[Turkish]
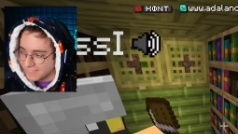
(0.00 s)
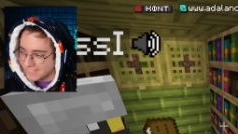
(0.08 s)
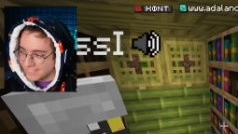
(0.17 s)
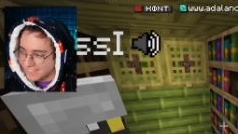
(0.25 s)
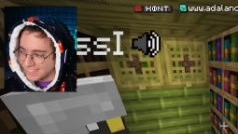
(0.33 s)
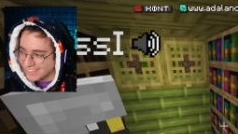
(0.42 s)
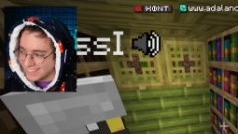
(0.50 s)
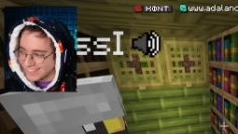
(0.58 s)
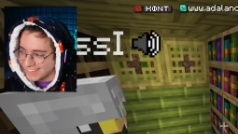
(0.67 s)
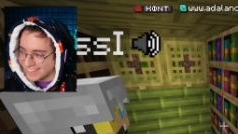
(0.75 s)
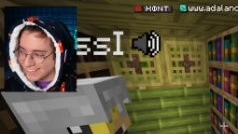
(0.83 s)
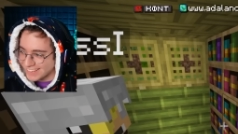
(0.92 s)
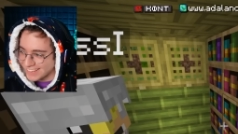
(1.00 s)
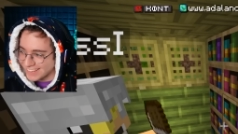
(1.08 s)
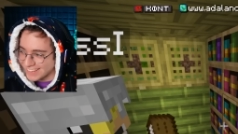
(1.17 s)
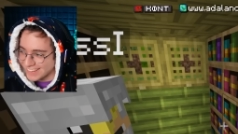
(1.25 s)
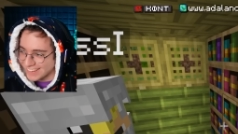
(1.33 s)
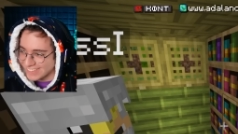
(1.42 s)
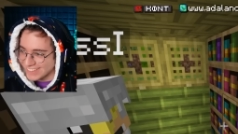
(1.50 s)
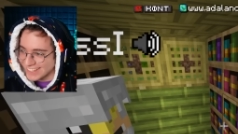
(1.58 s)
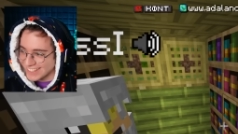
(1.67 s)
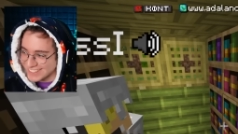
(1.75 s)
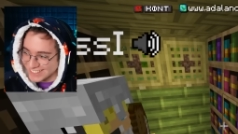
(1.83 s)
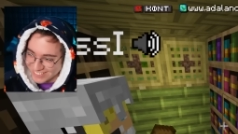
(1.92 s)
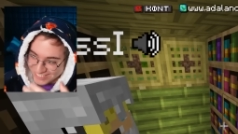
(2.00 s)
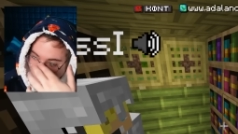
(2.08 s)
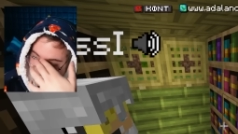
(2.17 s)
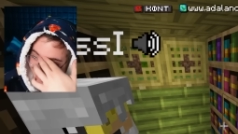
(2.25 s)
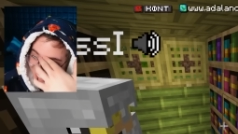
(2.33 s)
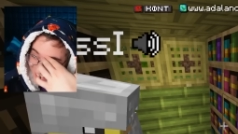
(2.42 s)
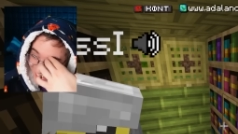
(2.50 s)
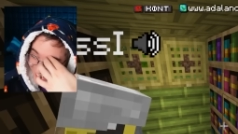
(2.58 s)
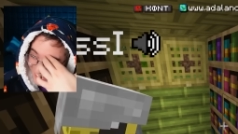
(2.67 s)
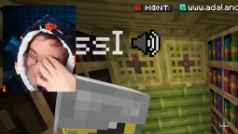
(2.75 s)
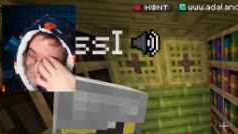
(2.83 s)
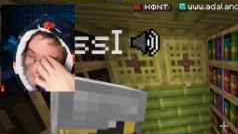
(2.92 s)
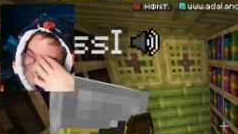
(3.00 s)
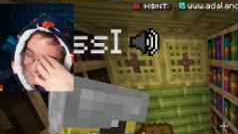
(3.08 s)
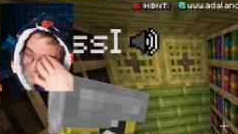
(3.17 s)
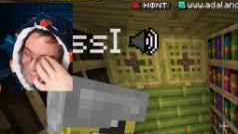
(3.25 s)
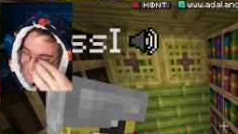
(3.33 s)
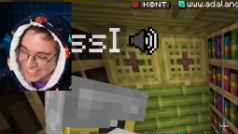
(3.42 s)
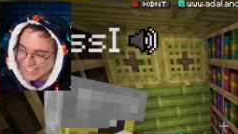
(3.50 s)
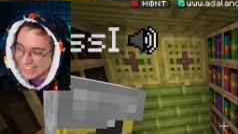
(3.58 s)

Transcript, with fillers: Şey mi yaptın? Evet ama nerede? Comparator'la.